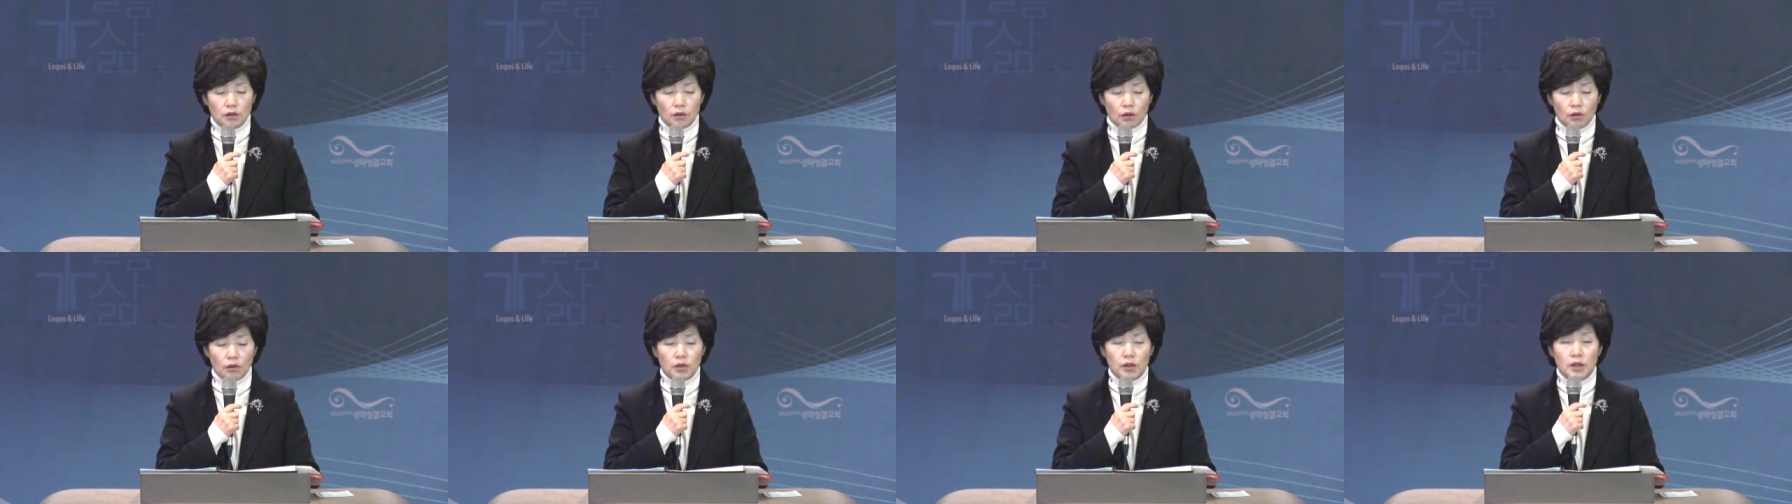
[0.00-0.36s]

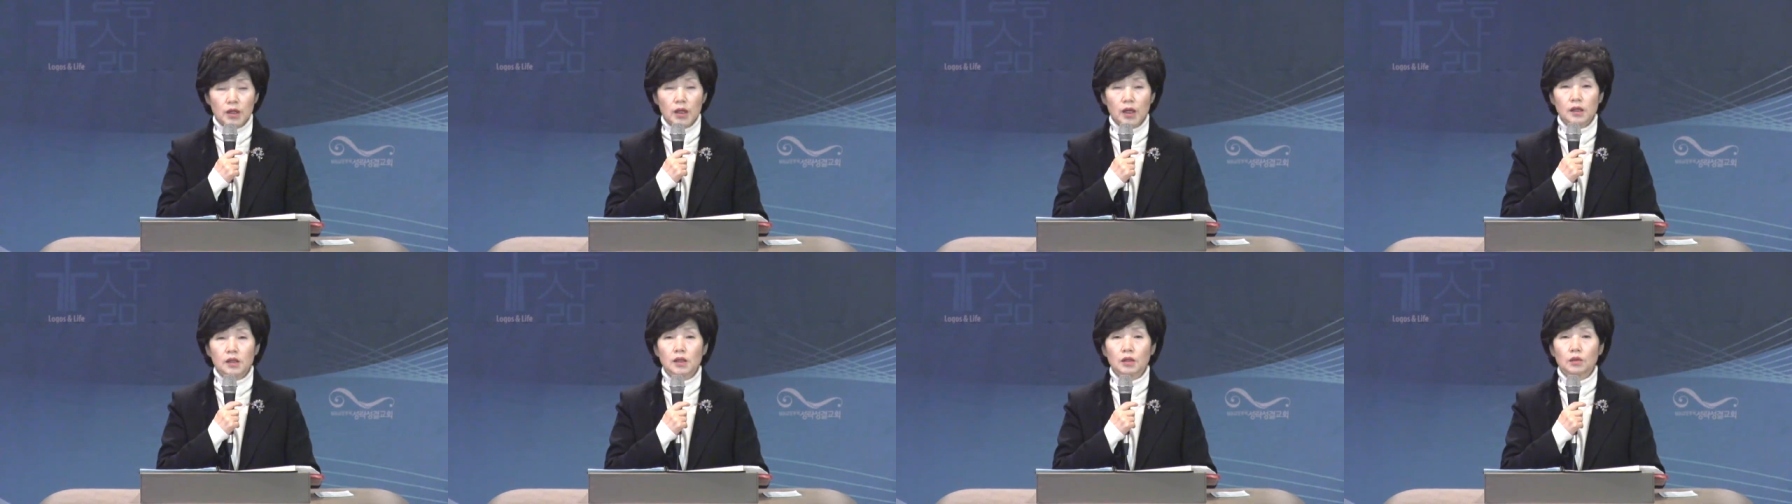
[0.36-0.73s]

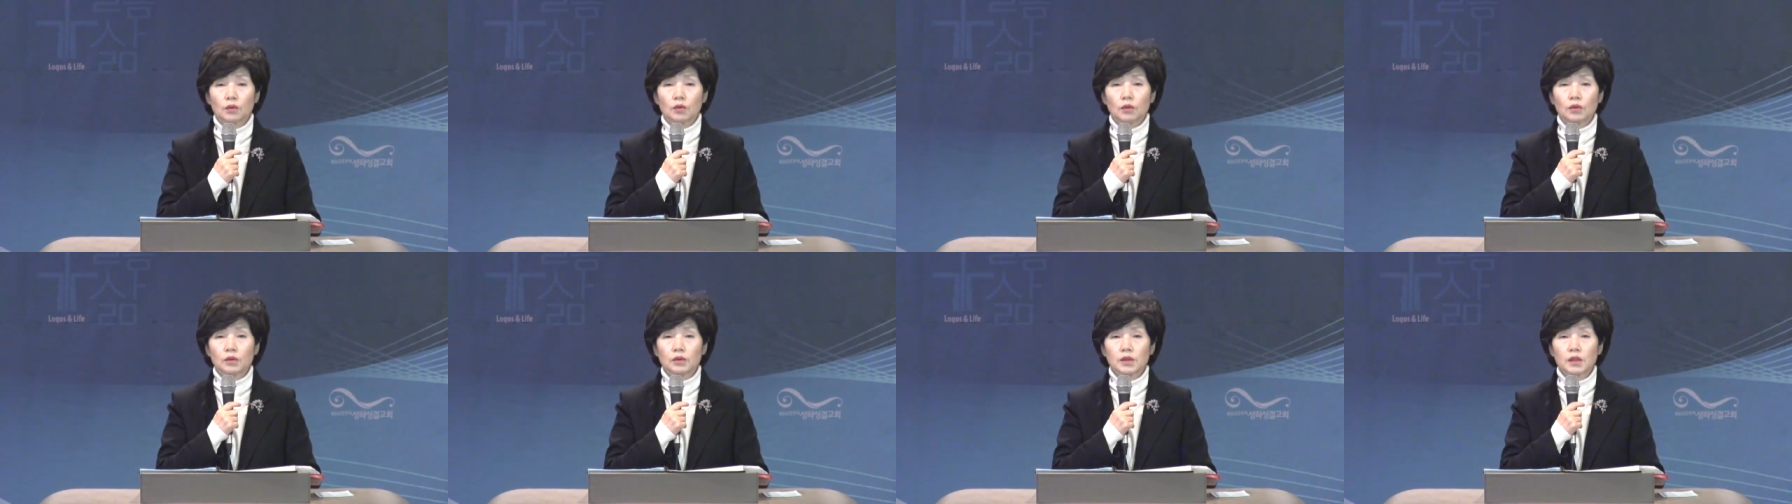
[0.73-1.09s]
널리
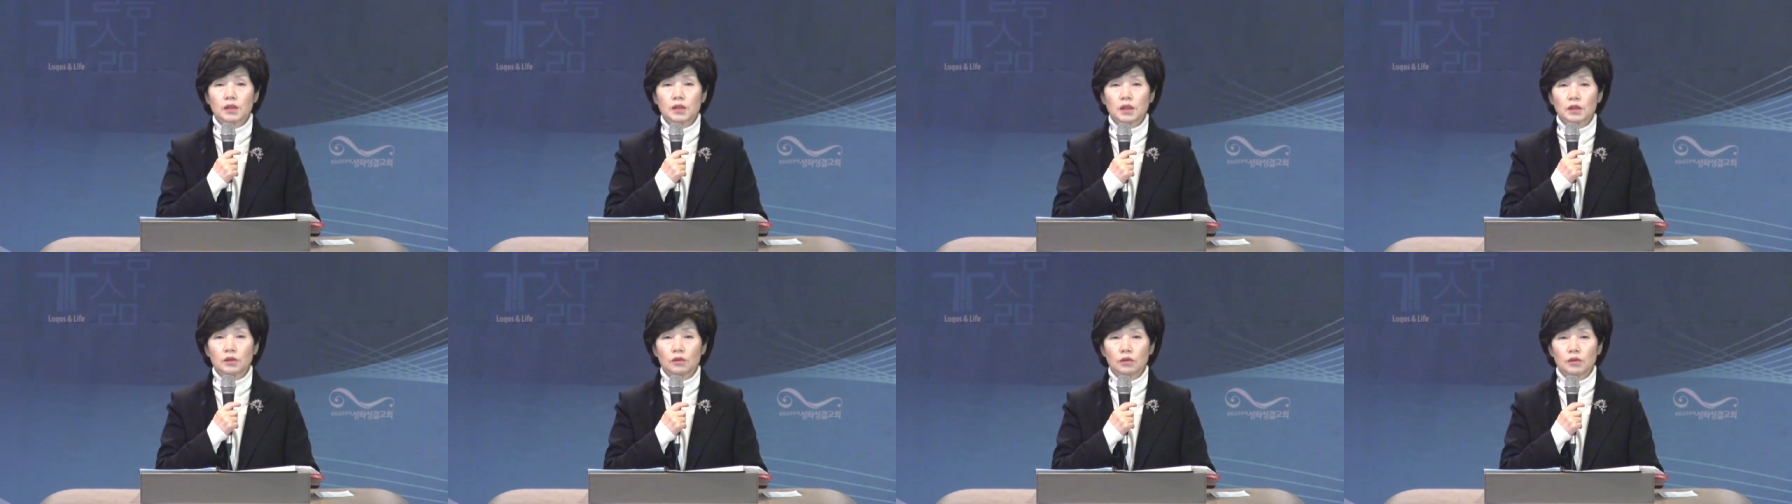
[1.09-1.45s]
알리고
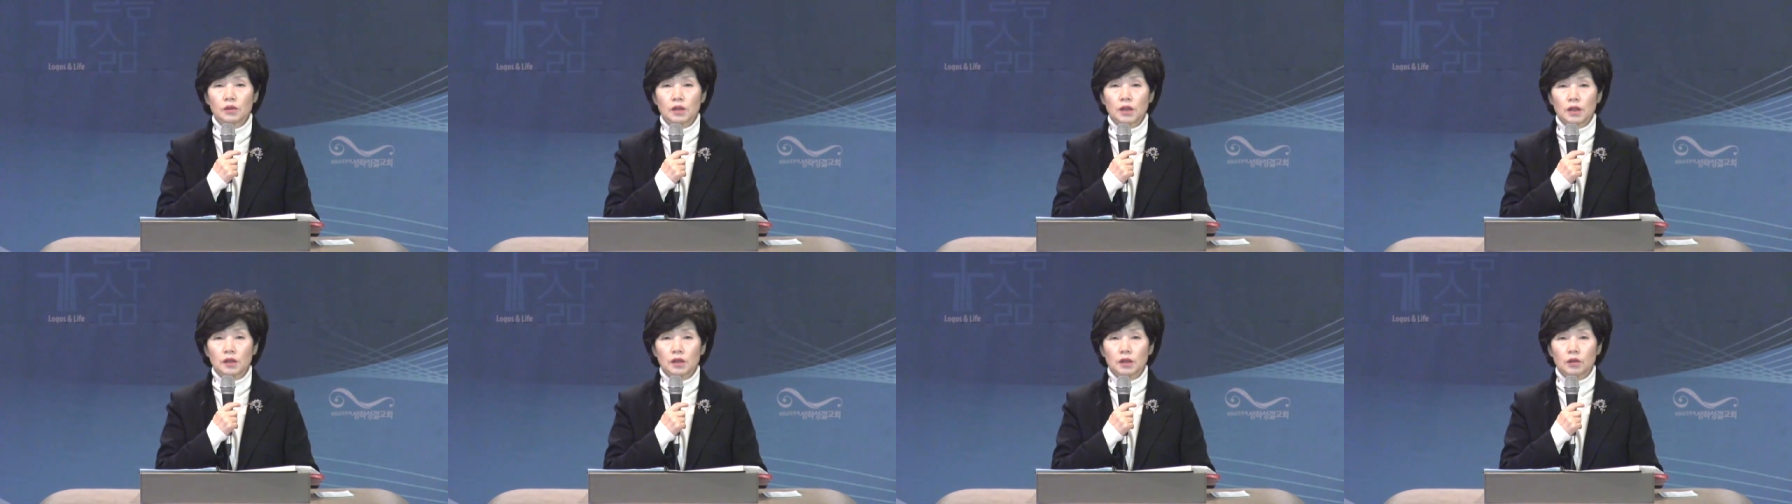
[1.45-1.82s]
세상에
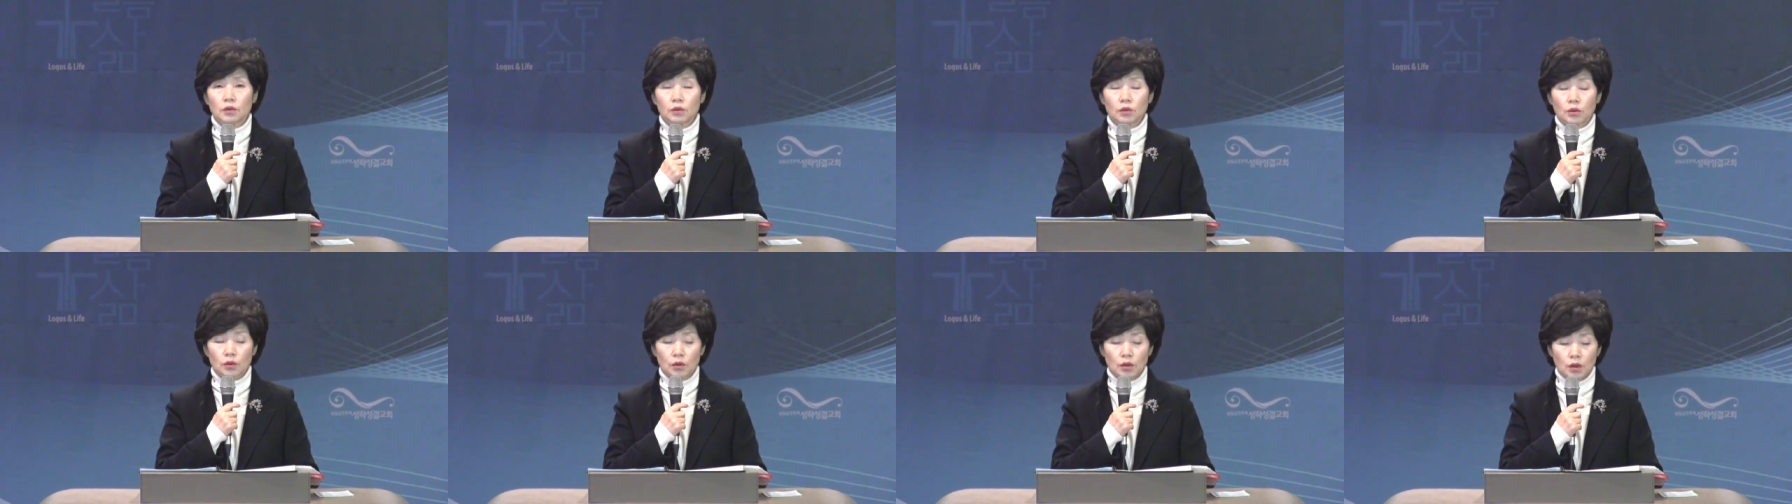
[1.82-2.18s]
널리
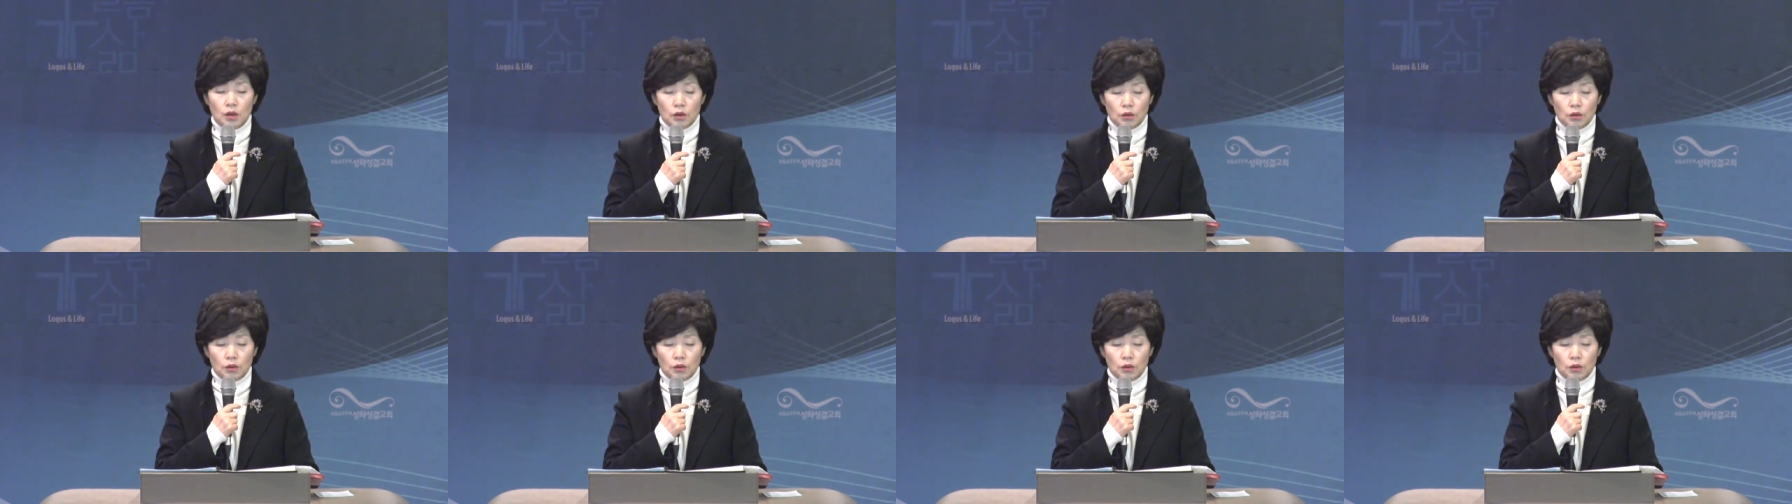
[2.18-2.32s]
알리고